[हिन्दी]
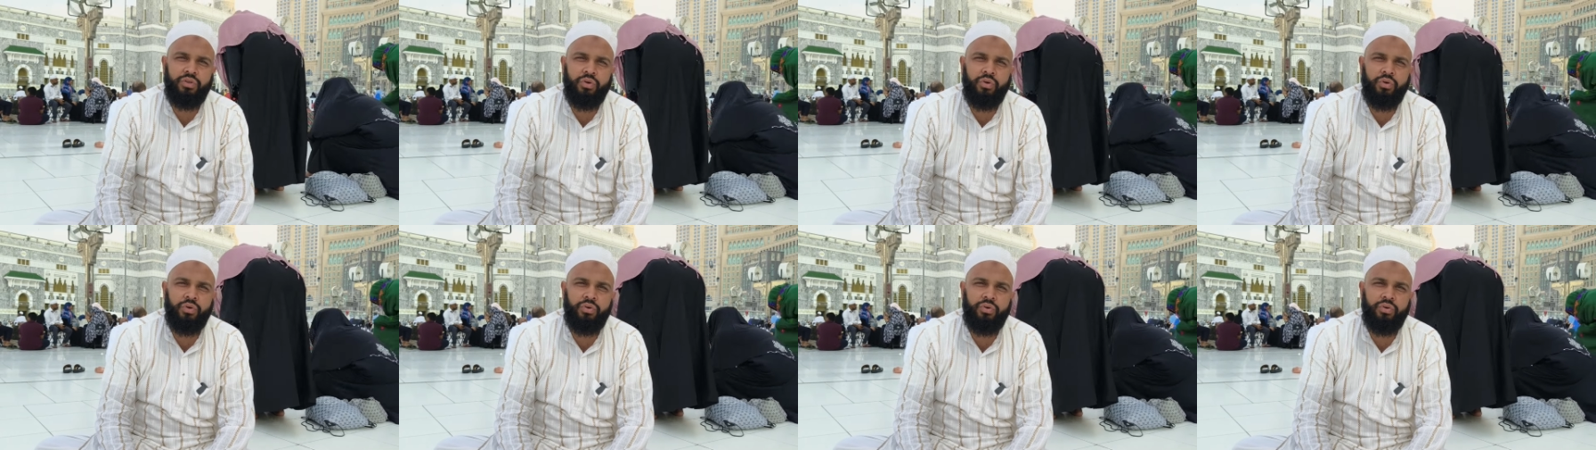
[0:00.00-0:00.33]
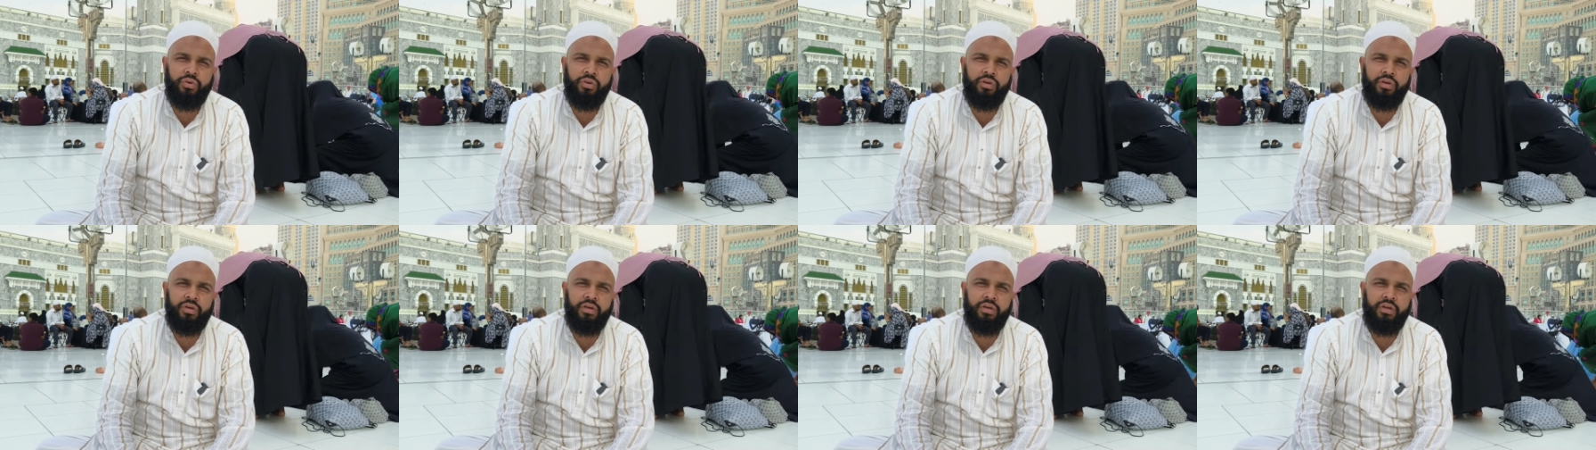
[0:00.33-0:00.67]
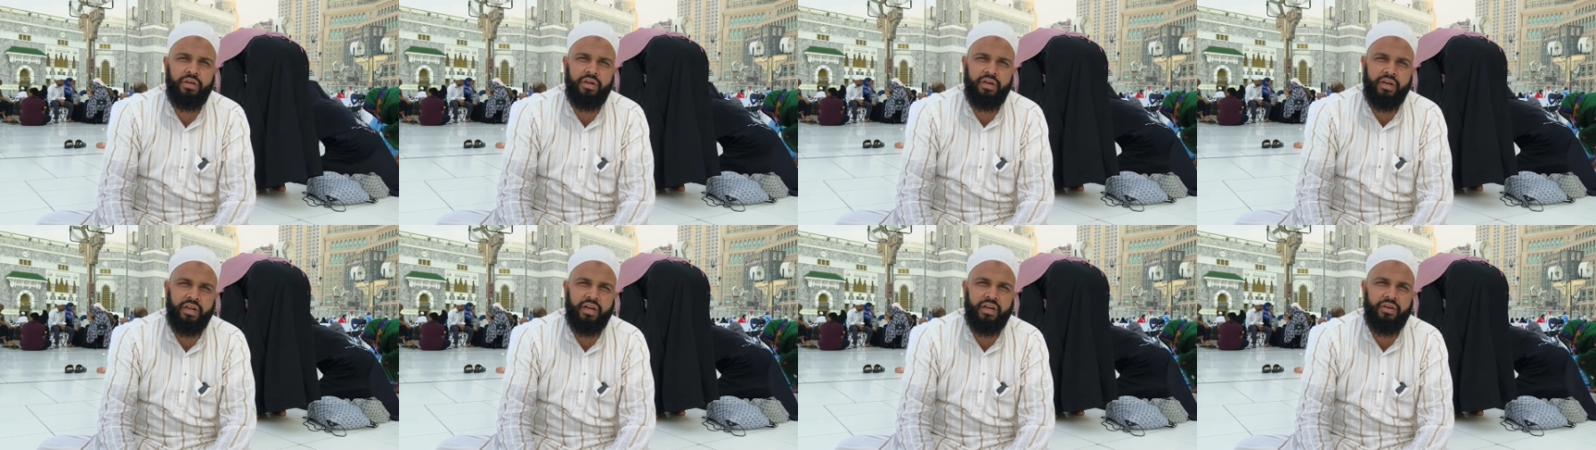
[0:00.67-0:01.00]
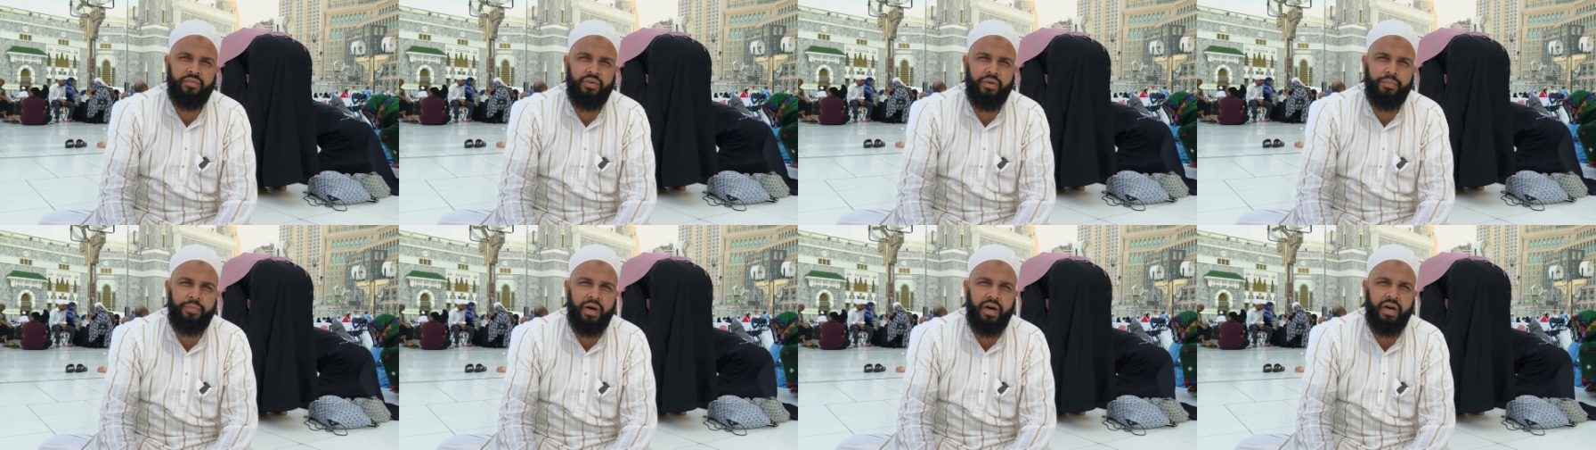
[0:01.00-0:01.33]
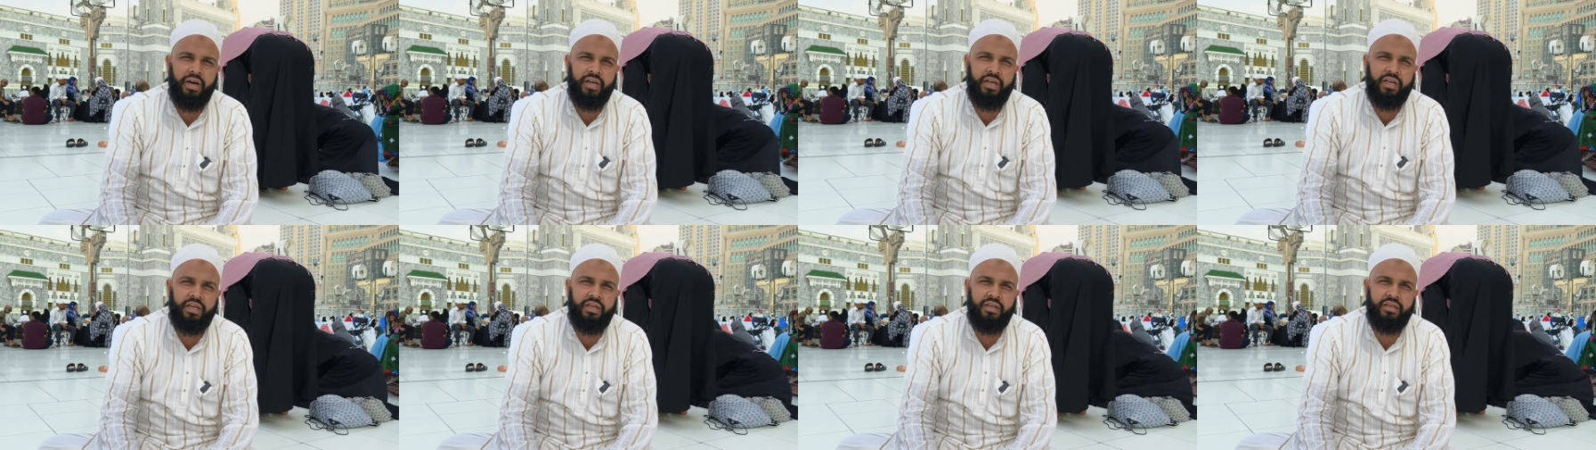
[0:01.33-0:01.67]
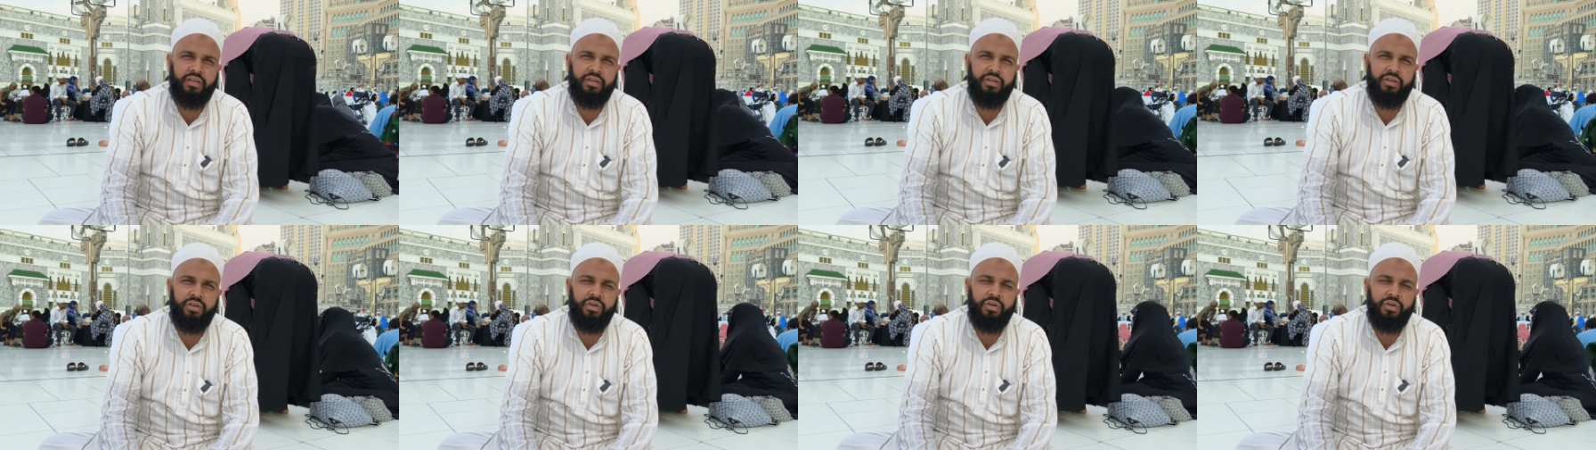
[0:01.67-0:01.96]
जो ड्रग विभाग है